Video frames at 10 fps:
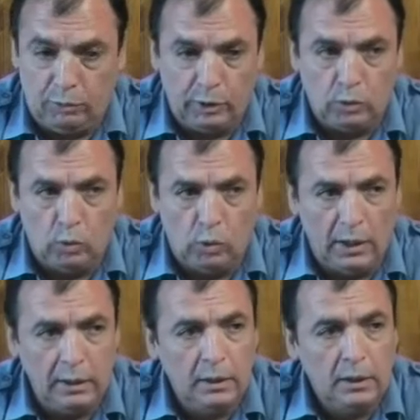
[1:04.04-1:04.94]
lo
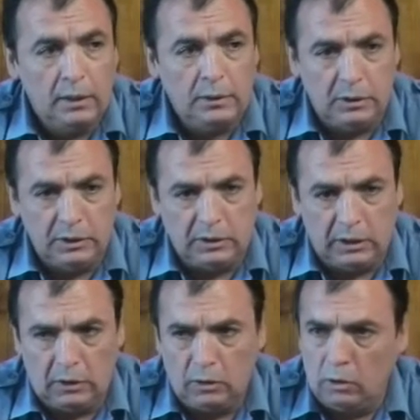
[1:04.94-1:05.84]
efectúa
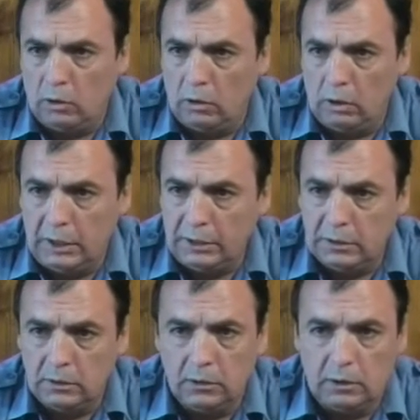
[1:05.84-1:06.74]
dice, no
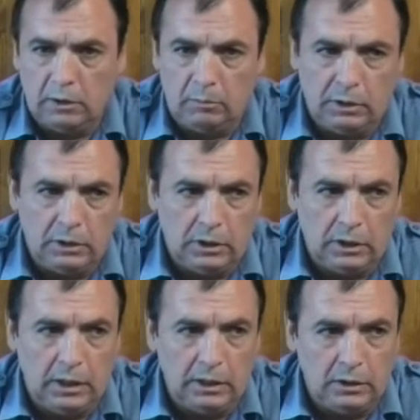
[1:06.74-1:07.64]
colgues, eh,
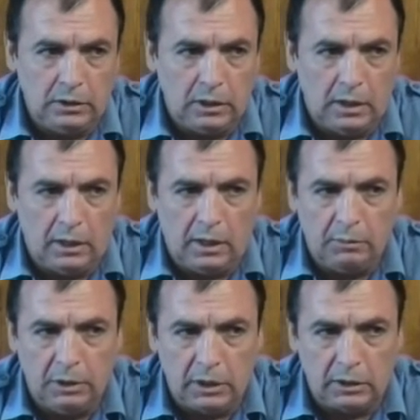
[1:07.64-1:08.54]
mantener la línea
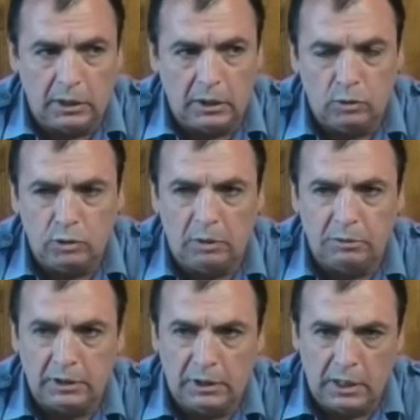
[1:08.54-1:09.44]
abierta, no
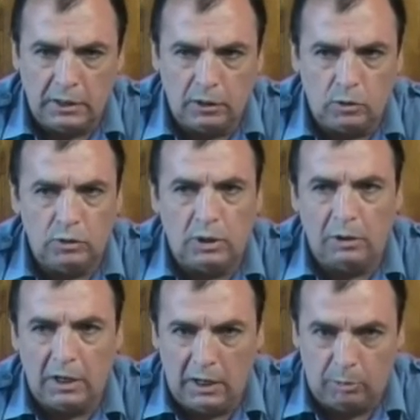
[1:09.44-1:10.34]
llames a nadie, no
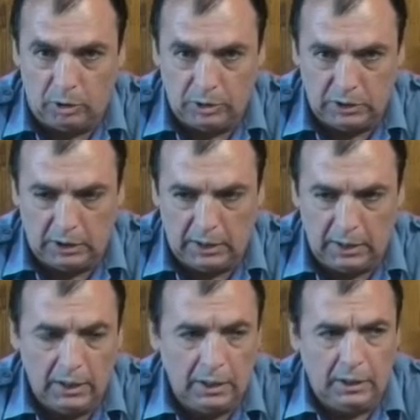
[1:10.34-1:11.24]
llames a la
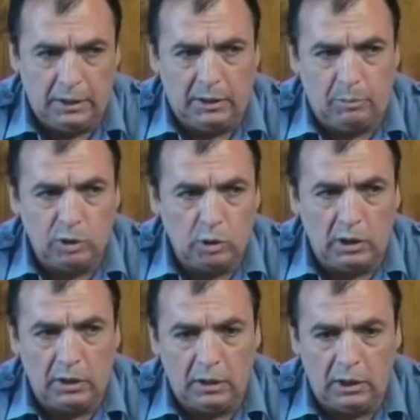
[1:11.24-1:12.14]
policía. Esta
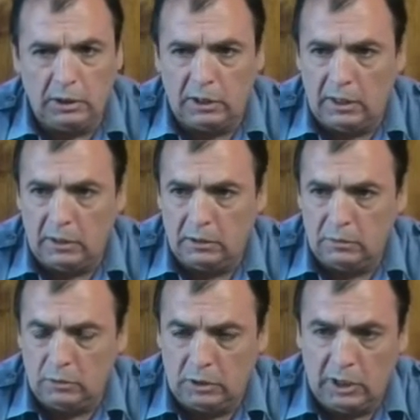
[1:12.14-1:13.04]
persona entra
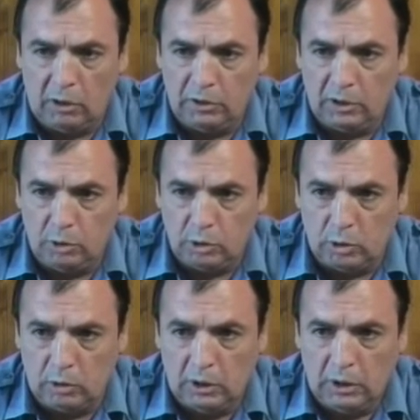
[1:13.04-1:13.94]
en un estado
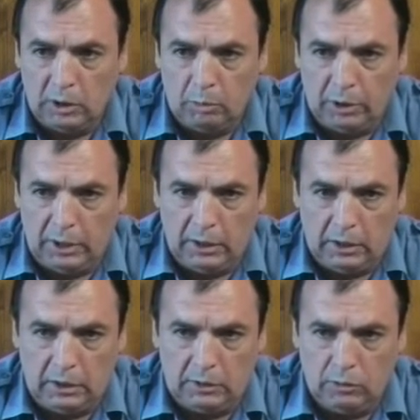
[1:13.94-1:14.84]
nervioso que por
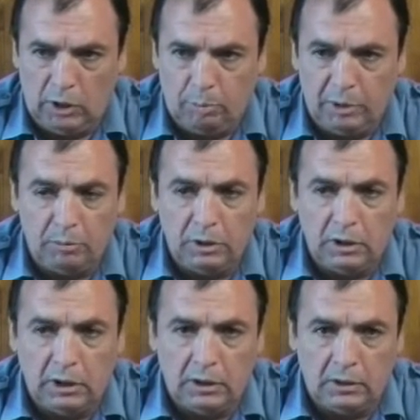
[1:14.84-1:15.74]
ahí no le
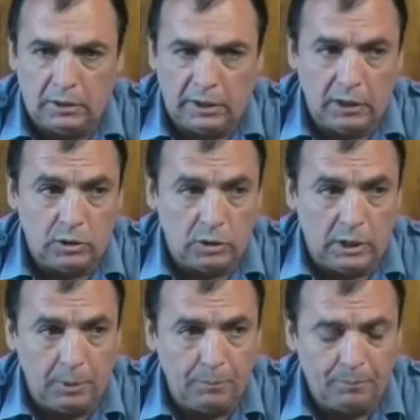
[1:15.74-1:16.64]
permite
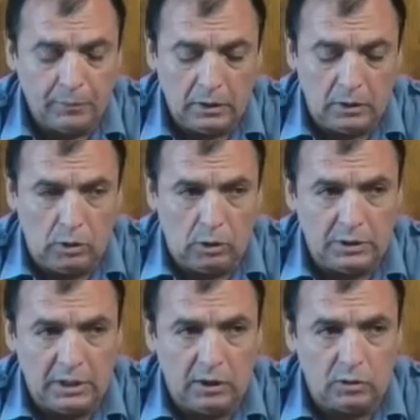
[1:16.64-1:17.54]
reaccionar. Lo
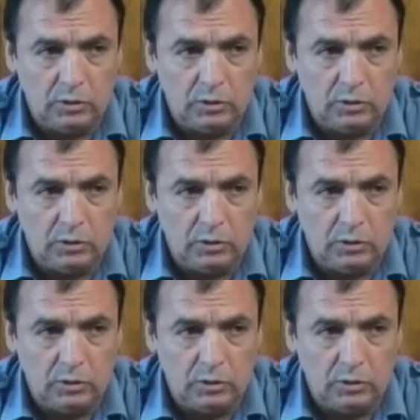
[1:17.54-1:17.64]
que se